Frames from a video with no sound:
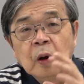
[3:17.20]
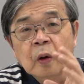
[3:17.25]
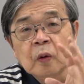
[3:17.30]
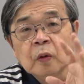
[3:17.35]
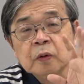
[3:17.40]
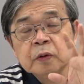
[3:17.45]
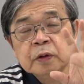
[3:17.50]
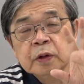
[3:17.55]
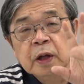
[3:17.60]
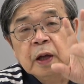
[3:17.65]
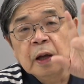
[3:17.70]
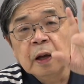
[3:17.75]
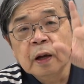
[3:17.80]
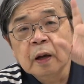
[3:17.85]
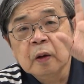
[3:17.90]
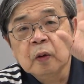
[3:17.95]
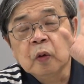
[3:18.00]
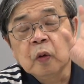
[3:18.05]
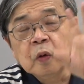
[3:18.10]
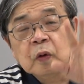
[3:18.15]
このね
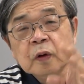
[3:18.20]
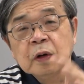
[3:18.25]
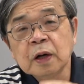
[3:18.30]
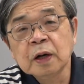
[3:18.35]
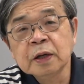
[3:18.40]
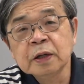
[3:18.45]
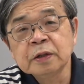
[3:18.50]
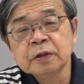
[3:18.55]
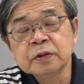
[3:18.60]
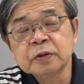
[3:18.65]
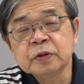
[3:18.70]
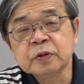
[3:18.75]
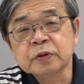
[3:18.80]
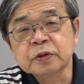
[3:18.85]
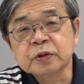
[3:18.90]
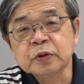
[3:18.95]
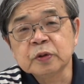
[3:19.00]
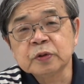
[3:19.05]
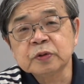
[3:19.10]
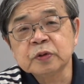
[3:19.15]
国家元首の
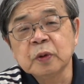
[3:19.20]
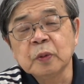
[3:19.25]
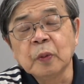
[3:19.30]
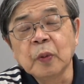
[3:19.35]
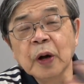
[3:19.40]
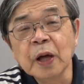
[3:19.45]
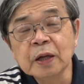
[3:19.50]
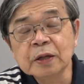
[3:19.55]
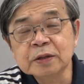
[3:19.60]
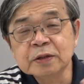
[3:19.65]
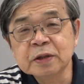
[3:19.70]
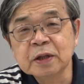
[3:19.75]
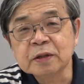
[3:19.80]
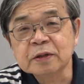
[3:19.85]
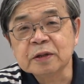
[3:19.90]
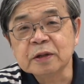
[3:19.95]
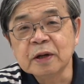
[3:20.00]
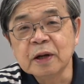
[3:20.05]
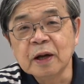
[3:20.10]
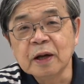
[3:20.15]
肖像を燃やすな
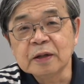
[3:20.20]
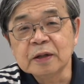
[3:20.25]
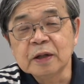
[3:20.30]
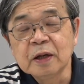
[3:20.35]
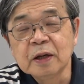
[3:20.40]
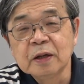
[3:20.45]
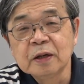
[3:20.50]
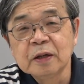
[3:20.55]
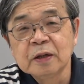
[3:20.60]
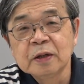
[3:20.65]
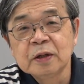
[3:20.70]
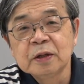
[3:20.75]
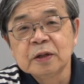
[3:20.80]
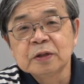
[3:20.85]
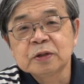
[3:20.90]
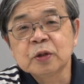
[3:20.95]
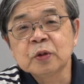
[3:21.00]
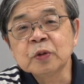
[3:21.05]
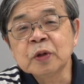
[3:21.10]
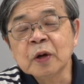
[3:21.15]
んてね
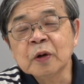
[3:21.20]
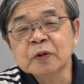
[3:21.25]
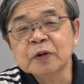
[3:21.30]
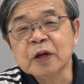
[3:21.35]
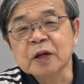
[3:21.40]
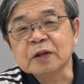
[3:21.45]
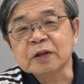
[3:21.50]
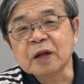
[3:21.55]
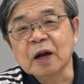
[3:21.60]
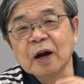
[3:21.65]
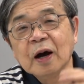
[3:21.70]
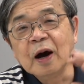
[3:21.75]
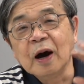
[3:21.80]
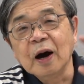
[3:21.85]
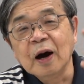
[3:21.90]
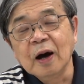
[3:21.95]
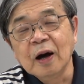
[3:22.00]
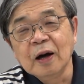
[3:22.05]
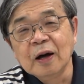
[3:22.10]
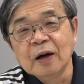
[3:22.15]
そんなことやった
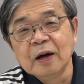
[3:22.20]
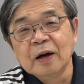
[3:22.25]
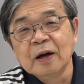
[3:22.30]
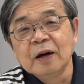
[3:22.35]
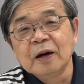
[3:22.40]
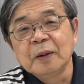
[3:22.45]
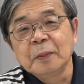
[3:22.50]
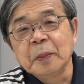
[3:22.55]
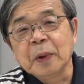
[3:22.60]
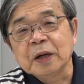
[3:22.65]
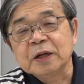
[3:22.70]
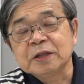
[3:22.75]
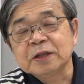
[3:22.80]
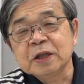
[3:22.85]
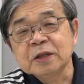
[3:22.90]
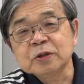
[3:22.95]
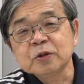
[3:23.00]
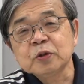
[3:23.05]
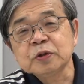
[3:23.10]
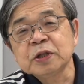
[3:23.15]
ら、まあ、
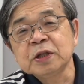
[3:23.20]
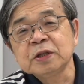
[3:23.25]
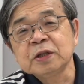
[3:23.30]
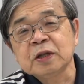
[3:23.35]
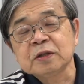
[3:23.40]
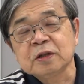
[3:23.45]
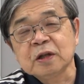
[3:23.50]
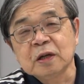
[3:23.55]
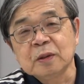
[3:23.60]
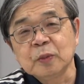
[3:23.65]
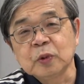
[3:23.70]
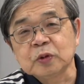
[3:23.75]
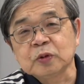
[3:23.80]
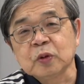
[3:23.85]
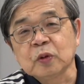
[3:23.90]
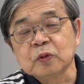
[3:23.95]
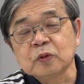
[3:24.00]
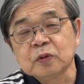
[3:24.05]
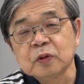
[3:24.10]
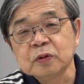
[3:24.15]
北朝鮮だったらもう
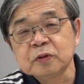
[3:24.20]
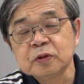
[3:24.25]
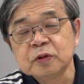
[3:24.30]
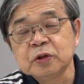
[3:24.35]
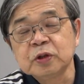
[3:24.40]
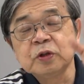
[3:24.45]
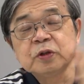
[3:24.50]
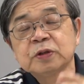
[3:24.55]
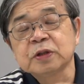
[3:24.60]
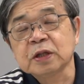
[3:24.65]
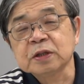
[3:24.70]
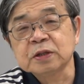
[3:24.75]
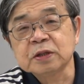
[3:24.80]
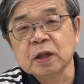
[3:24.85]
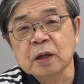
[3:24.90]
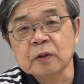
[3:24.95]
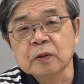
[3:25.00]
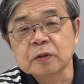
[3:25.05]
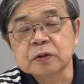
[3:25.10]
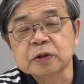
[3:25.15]
即刻銃殺
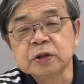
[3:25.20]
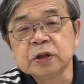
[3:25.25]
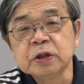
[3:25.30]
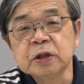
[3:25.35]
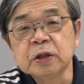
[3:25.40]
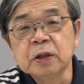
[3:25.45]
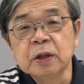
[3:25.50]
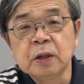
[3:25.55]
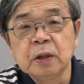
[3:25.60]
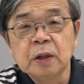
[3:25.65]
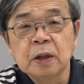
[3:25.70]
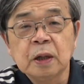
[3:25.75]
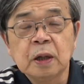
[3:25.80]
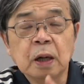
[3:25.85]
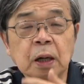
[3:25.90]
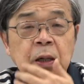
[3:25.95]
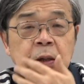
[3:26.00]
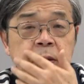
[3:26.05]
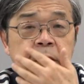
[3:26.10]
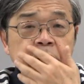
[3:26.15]
だろうし
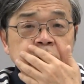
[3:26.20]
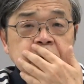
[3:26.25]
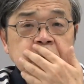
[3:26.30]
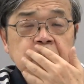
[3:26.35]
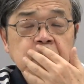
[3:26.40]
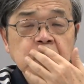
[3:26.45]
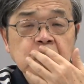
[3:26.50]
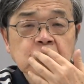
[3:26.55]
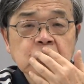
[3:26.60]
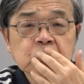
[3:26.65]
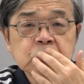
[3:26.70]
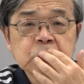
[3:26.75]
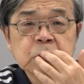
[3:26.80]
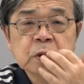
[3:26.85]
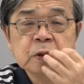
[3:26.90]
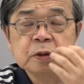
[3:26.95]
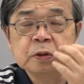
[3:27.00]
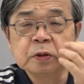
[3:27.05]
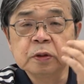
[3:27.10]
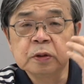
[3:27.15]
韓国でもお
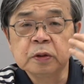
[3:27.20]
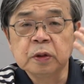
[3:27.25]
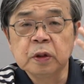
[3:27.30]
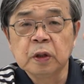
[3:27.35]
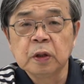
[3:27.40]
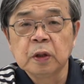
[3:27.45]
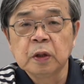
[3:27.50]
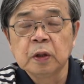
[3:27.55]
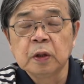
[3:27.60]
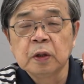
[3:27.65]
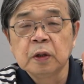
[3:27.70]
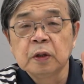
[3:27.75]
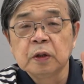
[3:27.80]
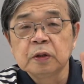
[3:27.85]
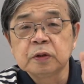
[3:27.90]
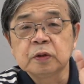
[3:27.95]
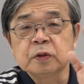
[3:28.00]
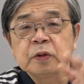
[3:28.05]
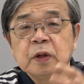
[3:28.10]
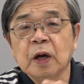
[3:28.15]
そらく
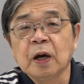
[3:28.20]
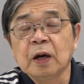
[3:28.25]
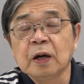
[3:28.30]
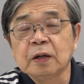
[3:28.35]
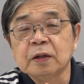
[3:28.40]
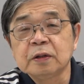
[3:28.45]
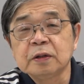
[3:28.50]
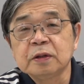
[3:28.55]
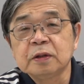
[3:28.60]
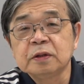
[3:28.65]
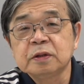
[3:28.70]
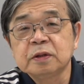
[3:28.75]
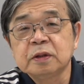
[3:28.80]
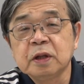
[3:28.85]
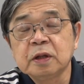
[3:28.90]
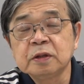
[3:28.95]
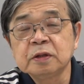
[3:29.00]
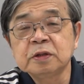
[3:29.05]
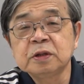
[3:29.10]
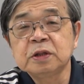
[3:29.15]
そんな
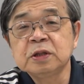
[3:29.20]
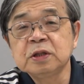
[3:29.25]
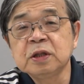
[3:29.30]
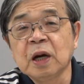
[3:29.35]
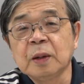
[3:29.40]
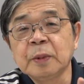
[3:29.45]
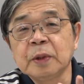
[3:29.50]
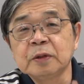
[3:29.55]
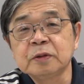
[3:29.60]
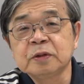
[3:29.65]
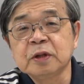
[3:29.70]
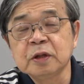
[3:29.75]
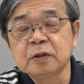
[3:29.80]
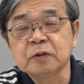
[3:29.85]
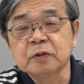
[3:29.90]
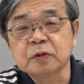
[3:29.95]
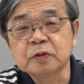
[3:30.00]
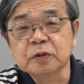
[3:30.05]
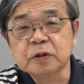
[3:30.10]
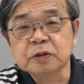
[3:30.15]
展示やめる程
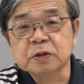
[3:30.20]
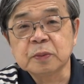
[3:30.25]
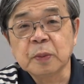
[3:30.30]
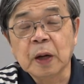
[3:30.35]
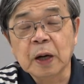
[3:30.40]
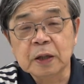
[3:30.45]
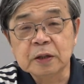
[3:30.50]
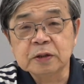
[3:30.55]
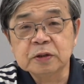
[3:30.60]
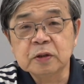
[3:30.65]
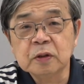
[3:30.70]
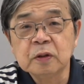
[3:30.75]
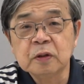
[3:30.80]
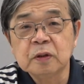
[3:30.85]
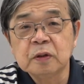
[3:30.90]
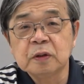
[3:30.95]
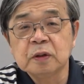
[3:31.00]
度のことで済まないですよ。